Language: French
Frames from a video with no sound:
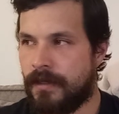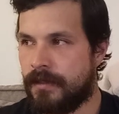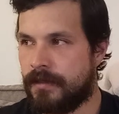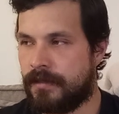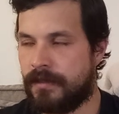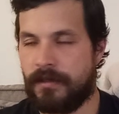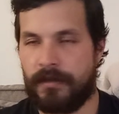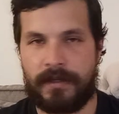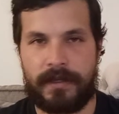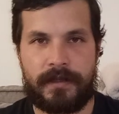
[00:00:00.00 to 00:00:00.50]

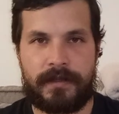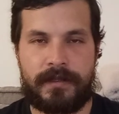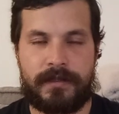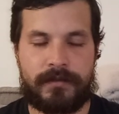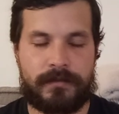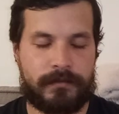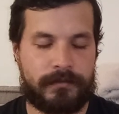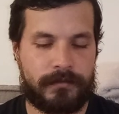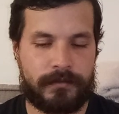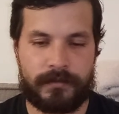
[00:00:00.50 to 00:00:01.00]
s'il y en a qui
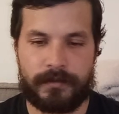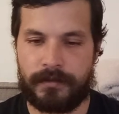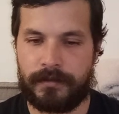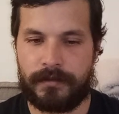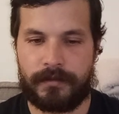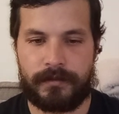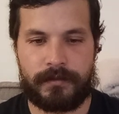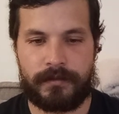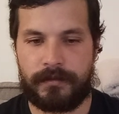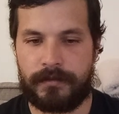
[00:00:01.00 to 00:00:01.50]
sont
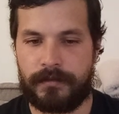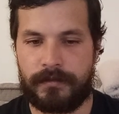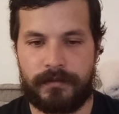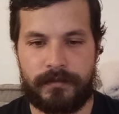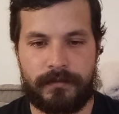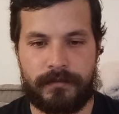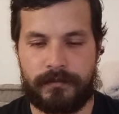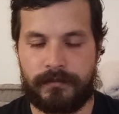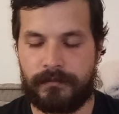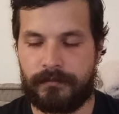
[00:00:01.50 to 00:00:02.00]

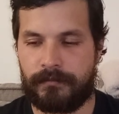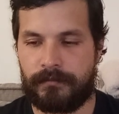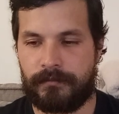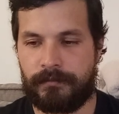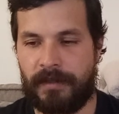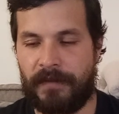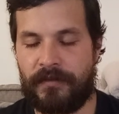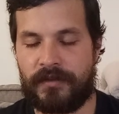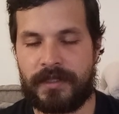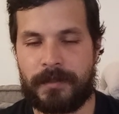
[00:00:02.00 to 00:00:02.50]
euh,
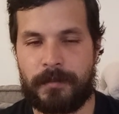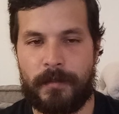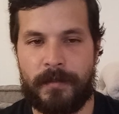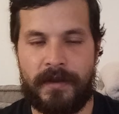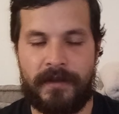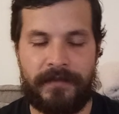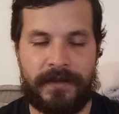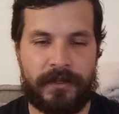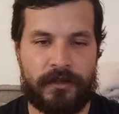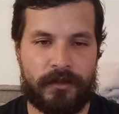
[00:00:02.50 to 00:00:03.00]
pas forcément
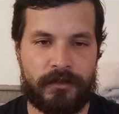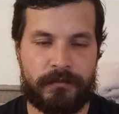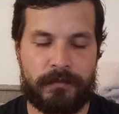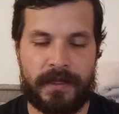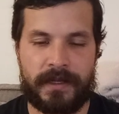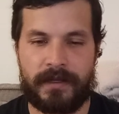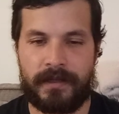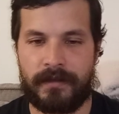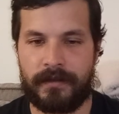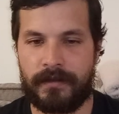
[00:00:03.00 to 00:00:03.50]
malveillantes,
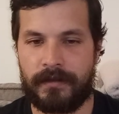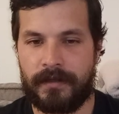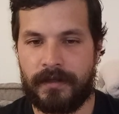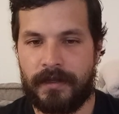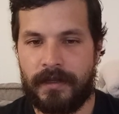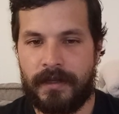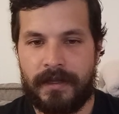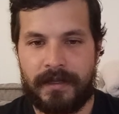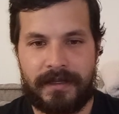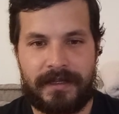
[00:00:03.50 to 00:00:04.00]
mais euh,
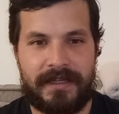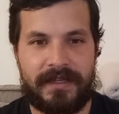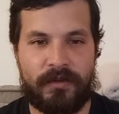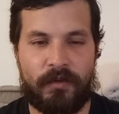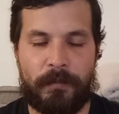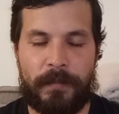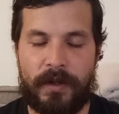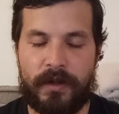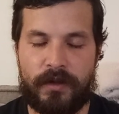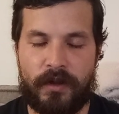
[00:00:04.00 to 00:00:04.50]
qui
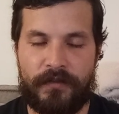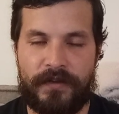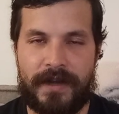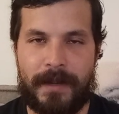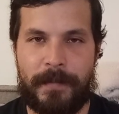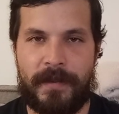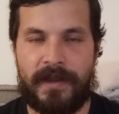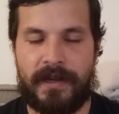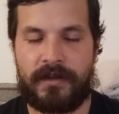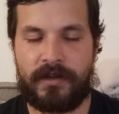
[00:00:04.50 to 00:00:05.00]
n'ont pas encore fait
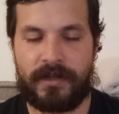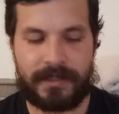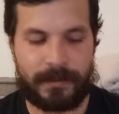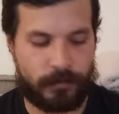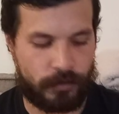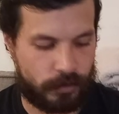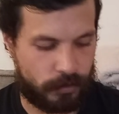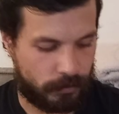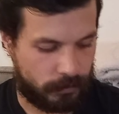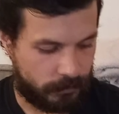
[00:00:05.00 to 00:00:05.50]
la paix avec leurs
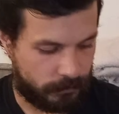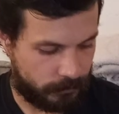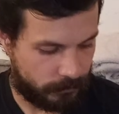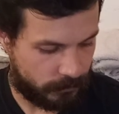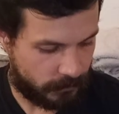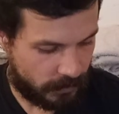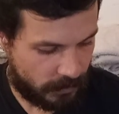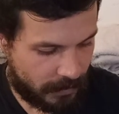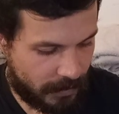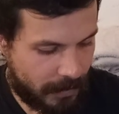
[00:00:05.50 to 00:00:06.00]
émotions.
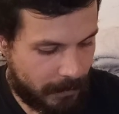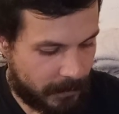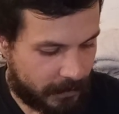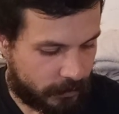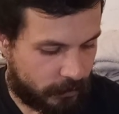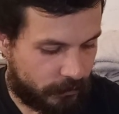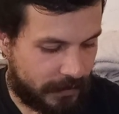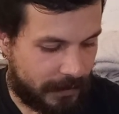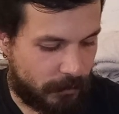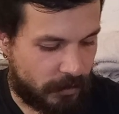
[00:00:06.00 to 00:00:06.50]

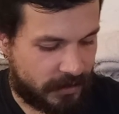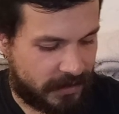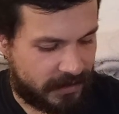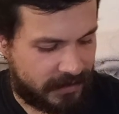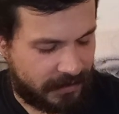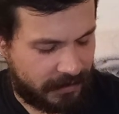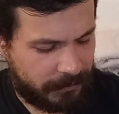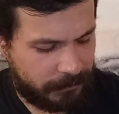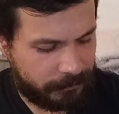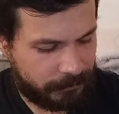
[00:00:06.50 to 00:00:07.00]
Parce que finalement, c'est
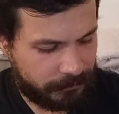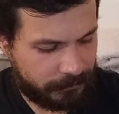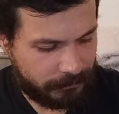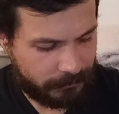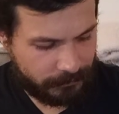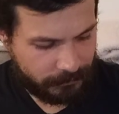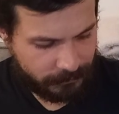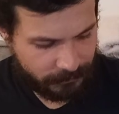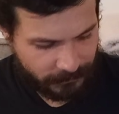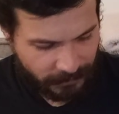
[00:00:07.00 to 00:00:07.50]
ça.
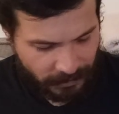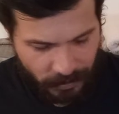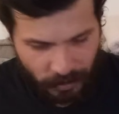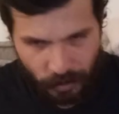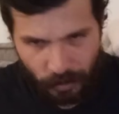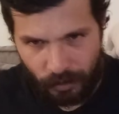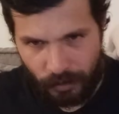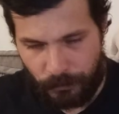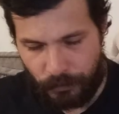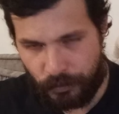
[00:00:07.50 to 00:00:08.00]

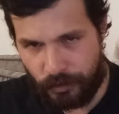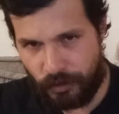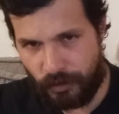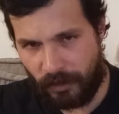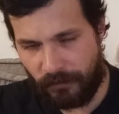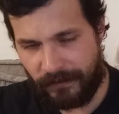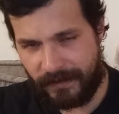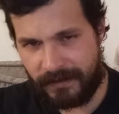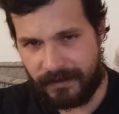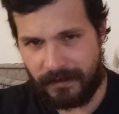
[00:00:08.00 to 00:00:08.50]
Le plus dur,
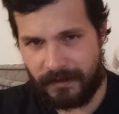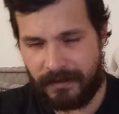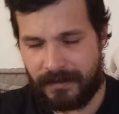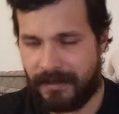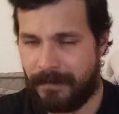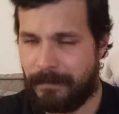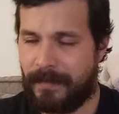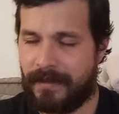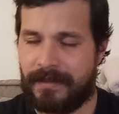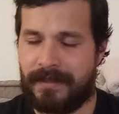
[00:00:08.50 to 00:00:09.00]
en fait,
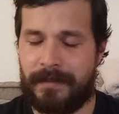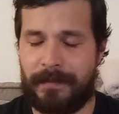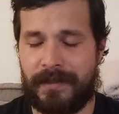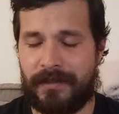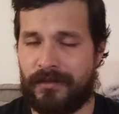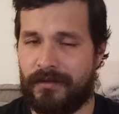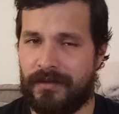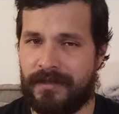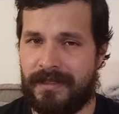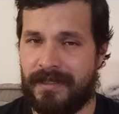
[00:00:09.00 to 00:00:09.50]
c'est
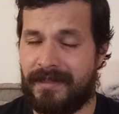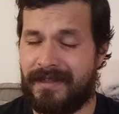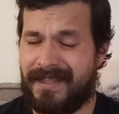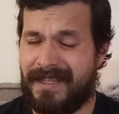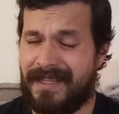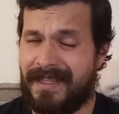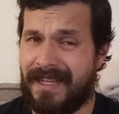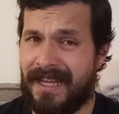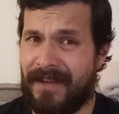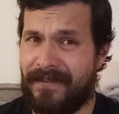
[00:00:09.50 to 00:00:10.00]
parce que
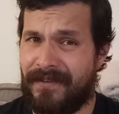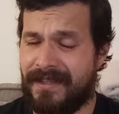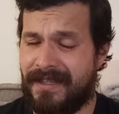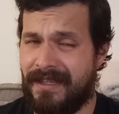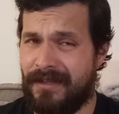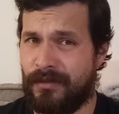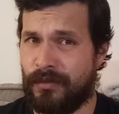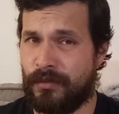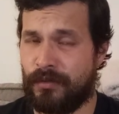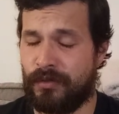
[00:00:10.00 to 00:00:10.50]
c'est très
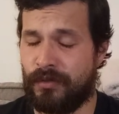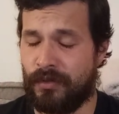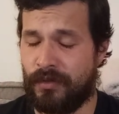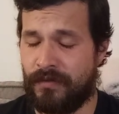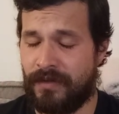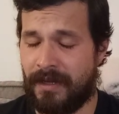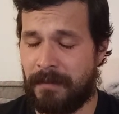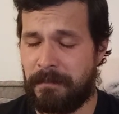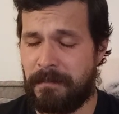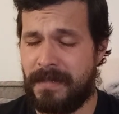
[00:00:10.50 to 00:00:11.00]
facile de,
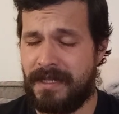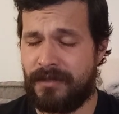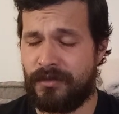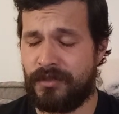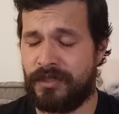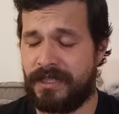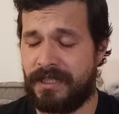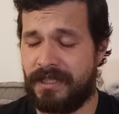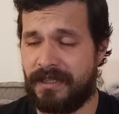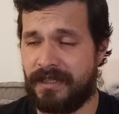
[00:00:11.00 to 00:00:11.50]
devenir
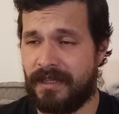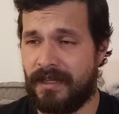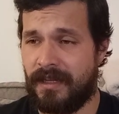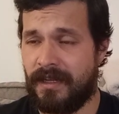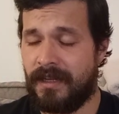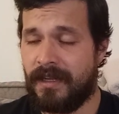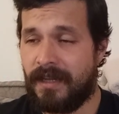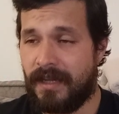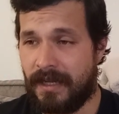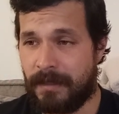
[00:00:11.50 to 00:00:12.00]
misogyne
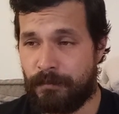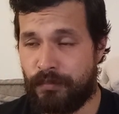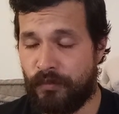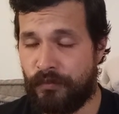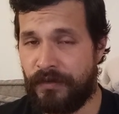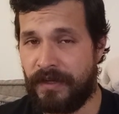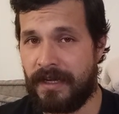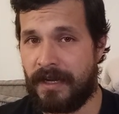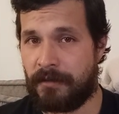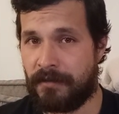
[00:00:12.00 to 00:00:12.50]
et de
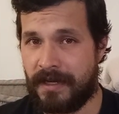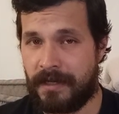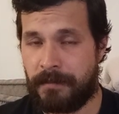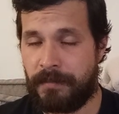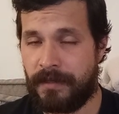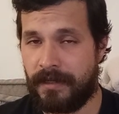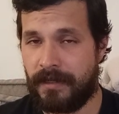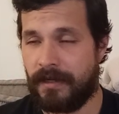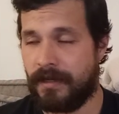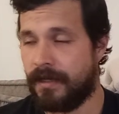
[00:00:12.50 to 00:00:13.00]
bouffer la red
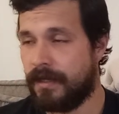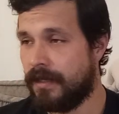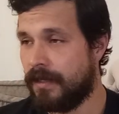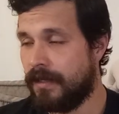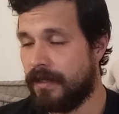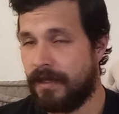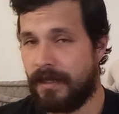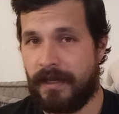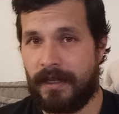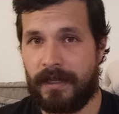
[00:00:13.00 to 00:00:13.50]
pill
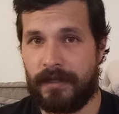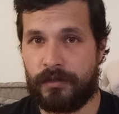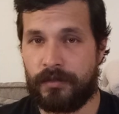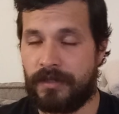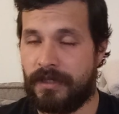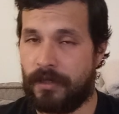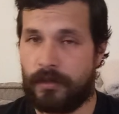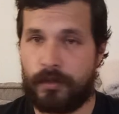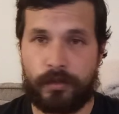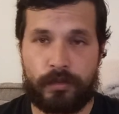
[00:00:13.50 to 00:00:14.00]
et de
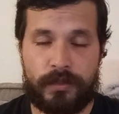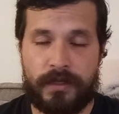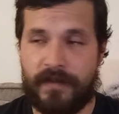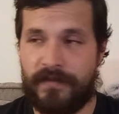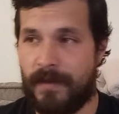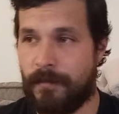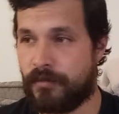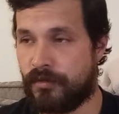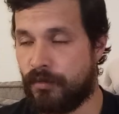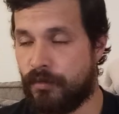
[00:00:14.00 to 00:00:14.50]
dire que toutes les
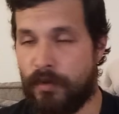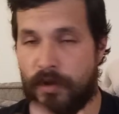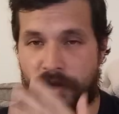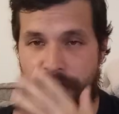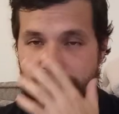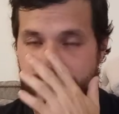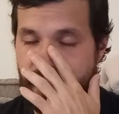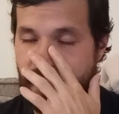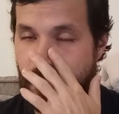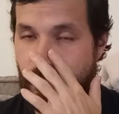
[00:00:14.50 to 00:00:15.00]
femmes sont
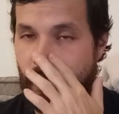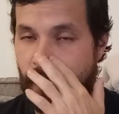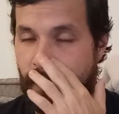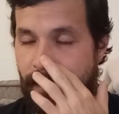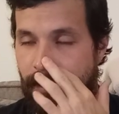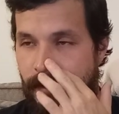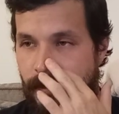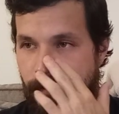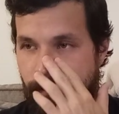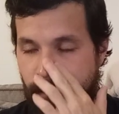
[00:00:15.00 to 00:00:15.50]
woke et que c'est le
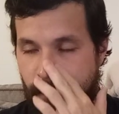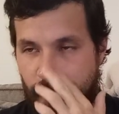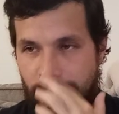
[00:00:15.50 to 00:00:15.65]
bordel.